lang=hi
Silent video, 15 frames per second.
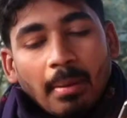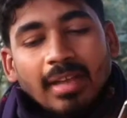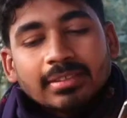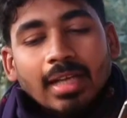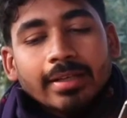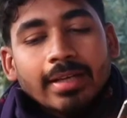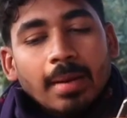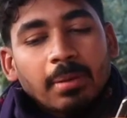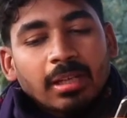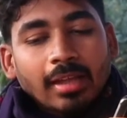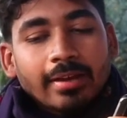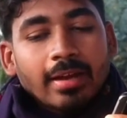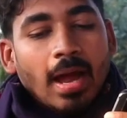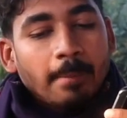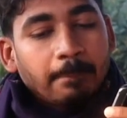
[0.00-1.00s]
अच्छा ये
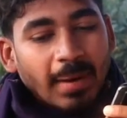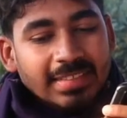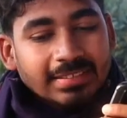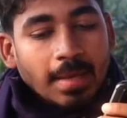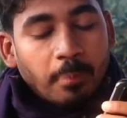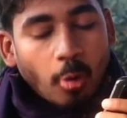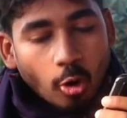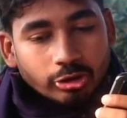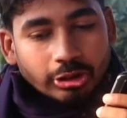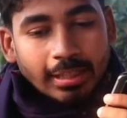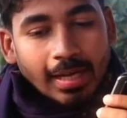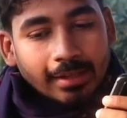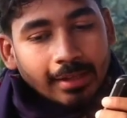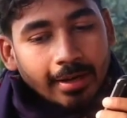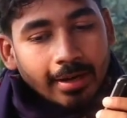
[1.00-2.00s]
बताइए हम पैसा फोर जी
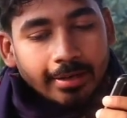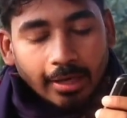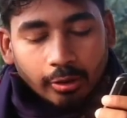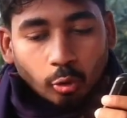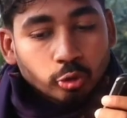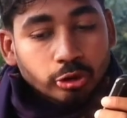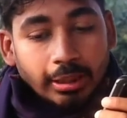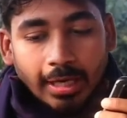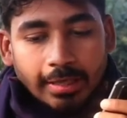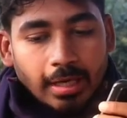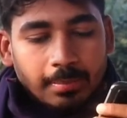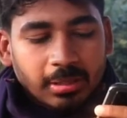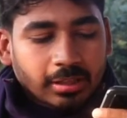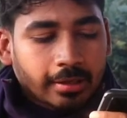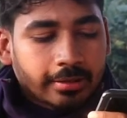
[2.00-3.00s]
का दे रहे हैं या टू जी का
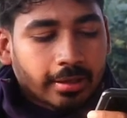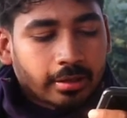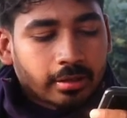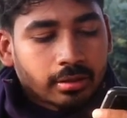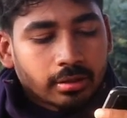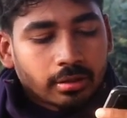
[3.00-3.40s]
ये बताइए